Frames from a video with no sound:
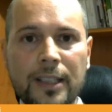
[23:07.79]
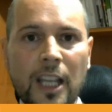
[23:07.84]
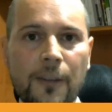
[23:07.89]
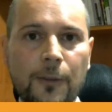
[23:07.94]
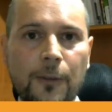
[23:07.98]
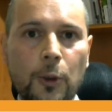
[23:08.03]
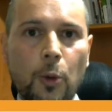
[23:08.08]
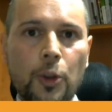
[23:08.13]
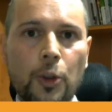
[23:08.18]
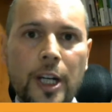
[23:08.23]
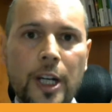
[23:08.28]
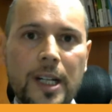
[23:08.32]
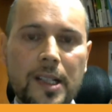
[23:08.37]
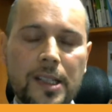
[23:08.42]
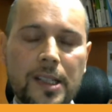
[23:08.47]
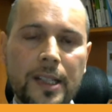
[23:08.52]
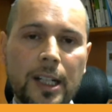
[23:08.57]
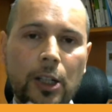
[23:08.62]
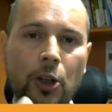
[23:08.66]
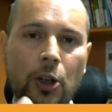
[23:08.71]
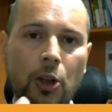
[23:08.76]
dei
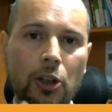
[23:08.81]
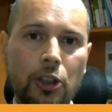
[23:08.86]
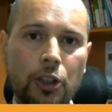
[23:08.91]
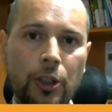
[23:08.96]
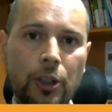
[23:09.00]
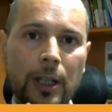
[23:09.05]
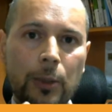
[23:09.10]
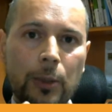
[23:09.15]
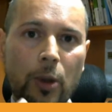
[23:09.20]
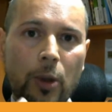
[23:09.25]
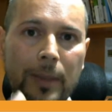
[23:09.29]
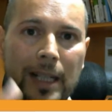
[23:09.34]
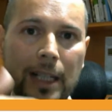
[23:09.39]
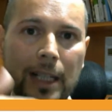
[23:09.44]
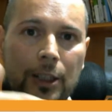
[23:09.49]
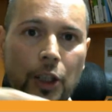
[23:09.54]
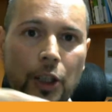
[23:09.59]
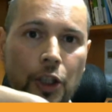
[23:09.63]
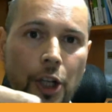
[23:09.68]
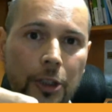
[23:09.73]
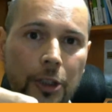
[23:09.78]
futures nel corso del
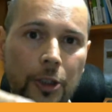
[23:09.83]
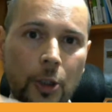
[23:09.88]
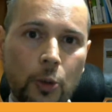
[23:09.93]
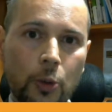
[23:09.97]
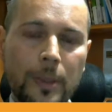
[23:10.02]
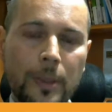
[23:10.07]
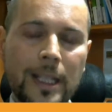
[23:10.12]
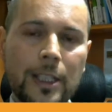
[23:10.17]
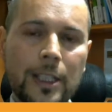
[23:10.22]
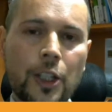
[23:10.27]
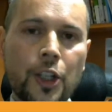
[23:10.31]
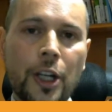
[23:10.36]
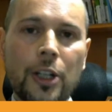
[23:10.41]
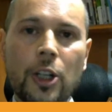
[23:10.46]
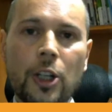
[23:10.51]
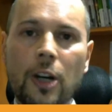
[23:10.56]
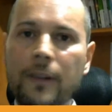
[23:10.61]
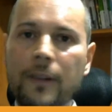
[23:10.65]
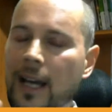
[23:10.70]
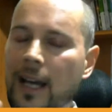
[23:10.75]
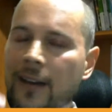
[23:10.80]

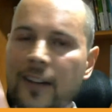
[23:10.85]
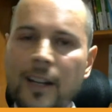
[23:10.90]
2018-2019